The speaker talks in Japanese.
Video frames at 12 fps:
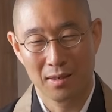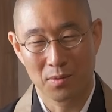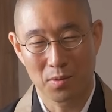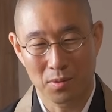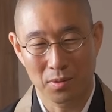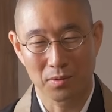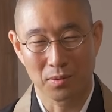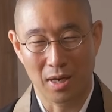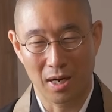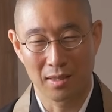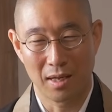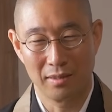心と
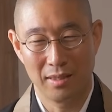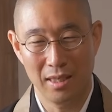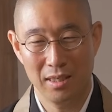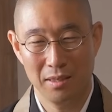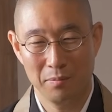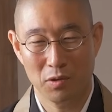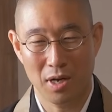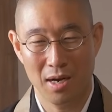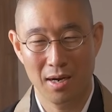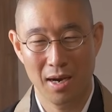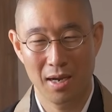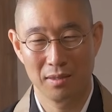体何にも
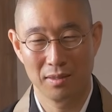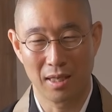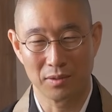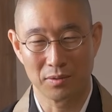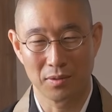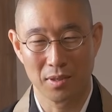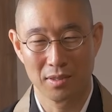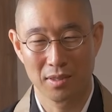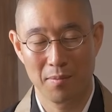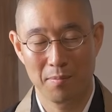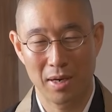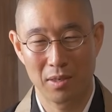考えるなと
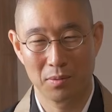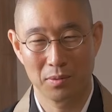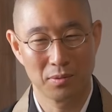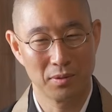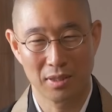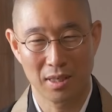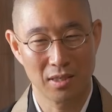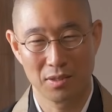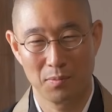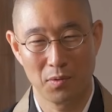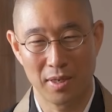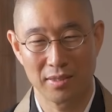先輩のことに対し
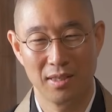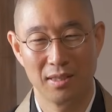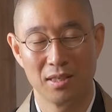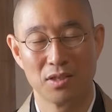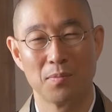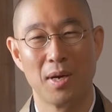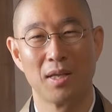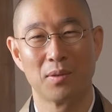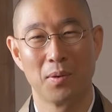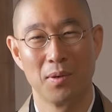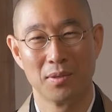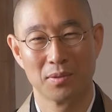てもう忘れてしまえ
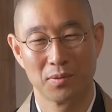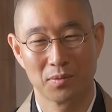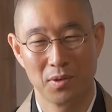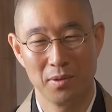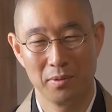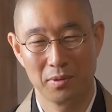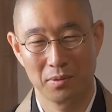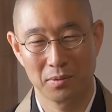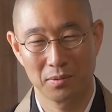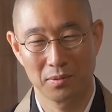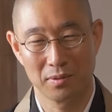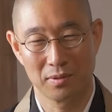とその恋人の
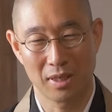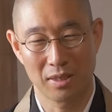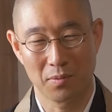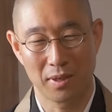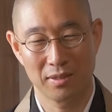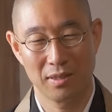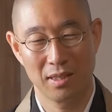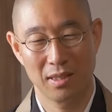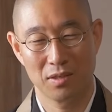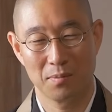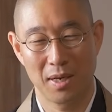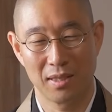ことについて忘れ
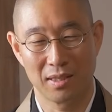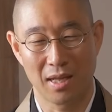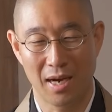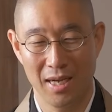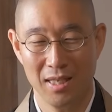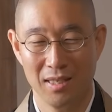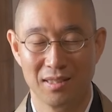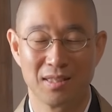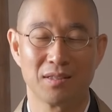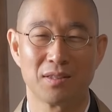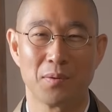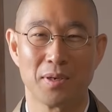てしまえって言って「はい」って
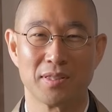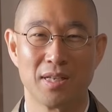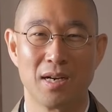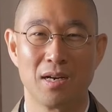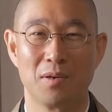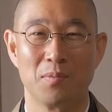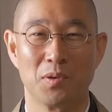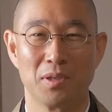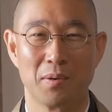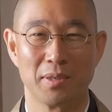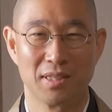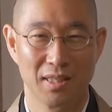言って忘れられるもの
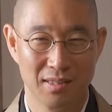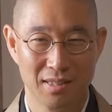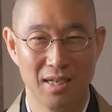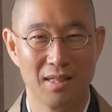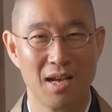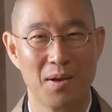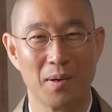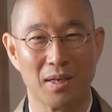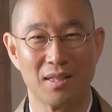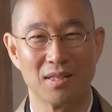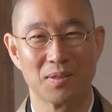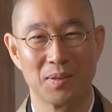では絶対ないわ
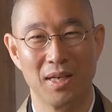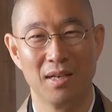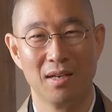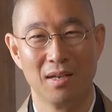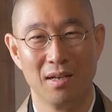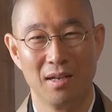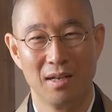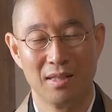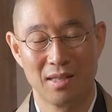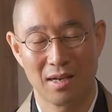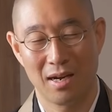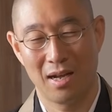けですよね。
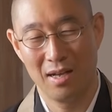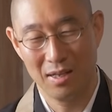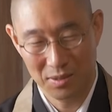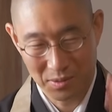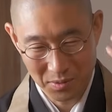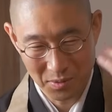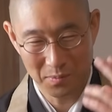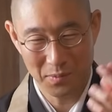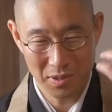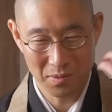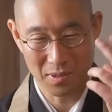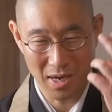だからその
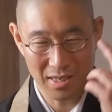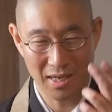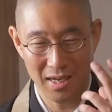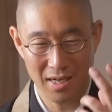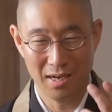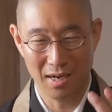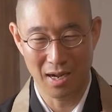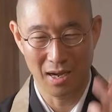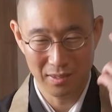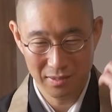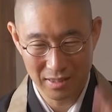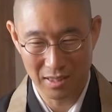思いを抱えなが
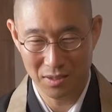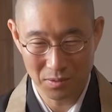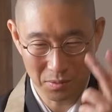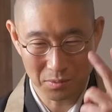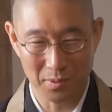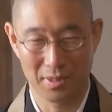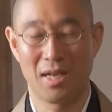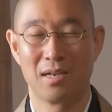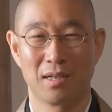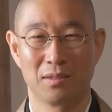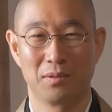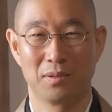らできることは
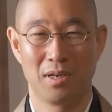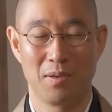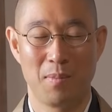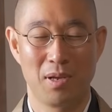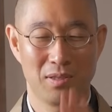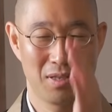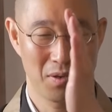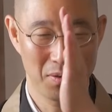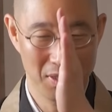何かって言ったら今言った